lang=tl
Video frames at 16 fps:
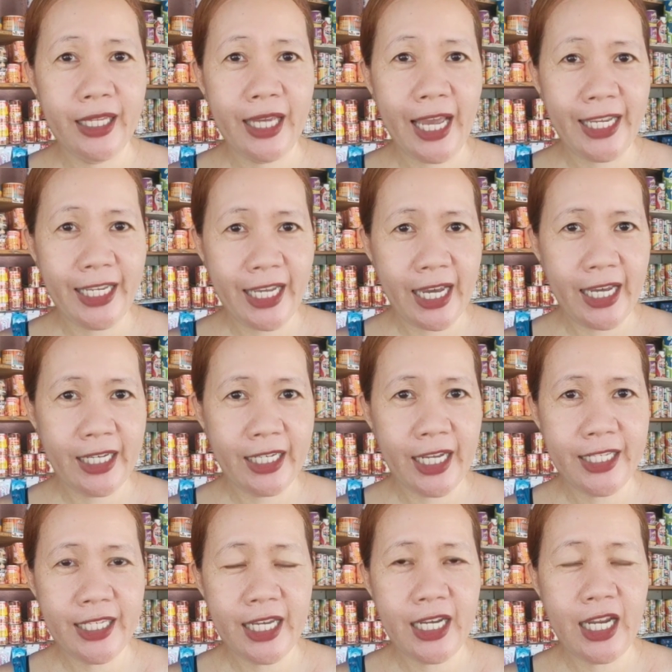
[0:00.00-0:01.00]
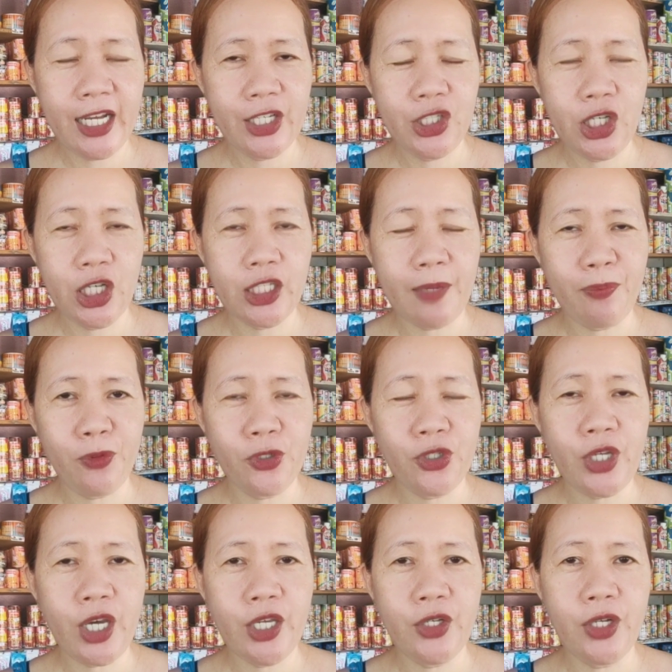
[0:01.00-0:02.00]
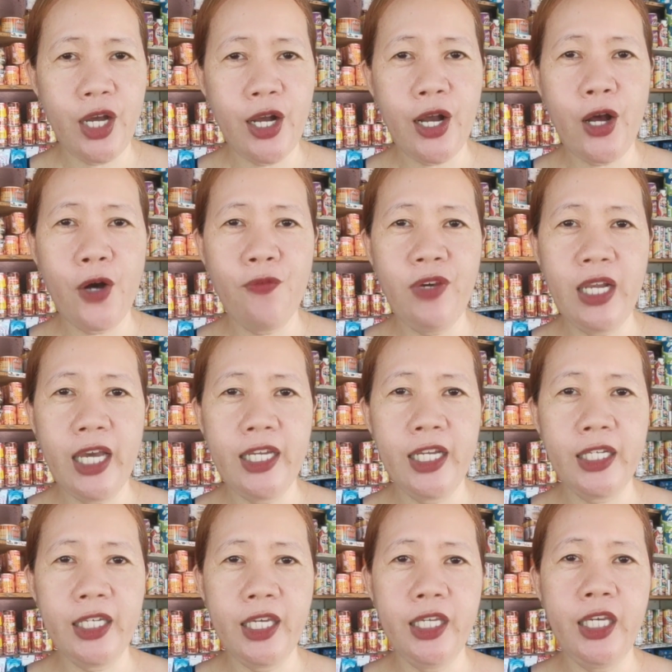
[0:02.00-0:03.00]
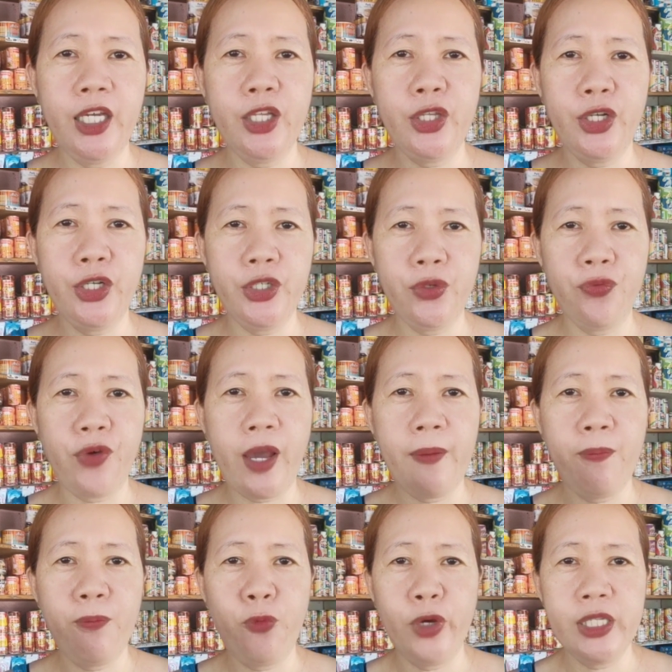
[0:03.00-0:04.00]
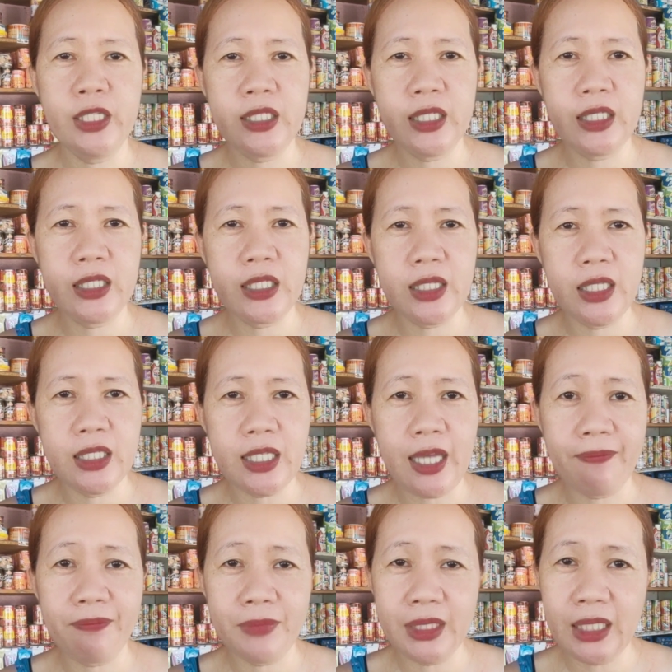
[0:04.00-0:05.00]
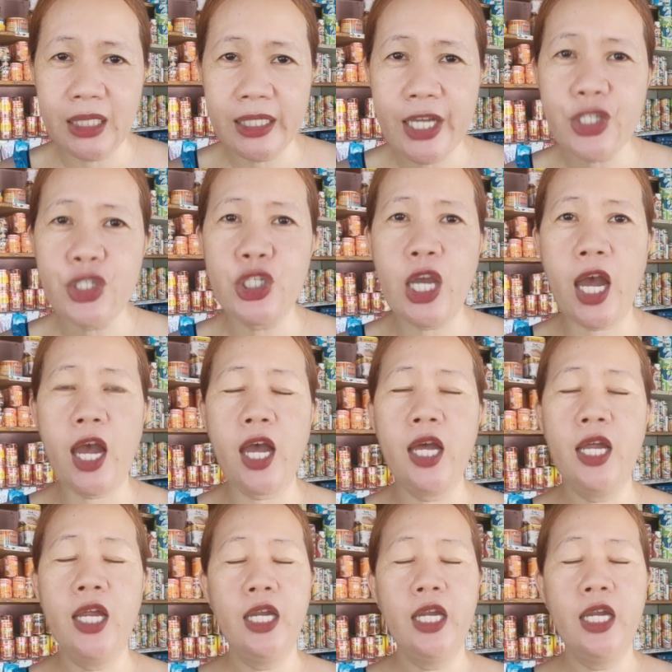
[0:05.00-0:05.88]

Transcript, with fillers: Ayan, ganyan lang siya. Tapos ngayon, ang cowbell ay nagiging 35.60 something na siya.